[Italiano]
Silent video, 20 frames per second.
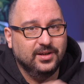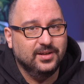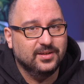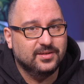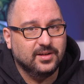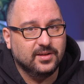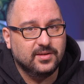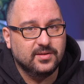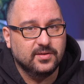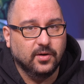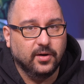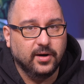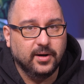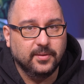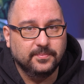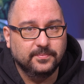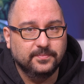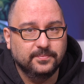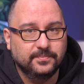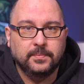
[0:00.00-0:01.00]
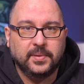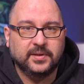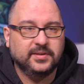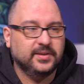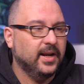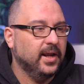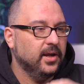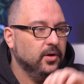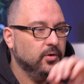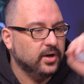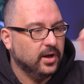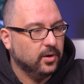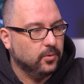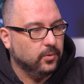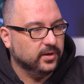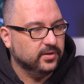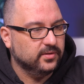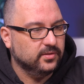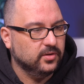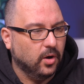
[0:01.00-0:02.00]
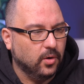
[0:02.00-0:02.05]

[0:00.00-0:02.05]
in descrizione. Passerei ora a questo.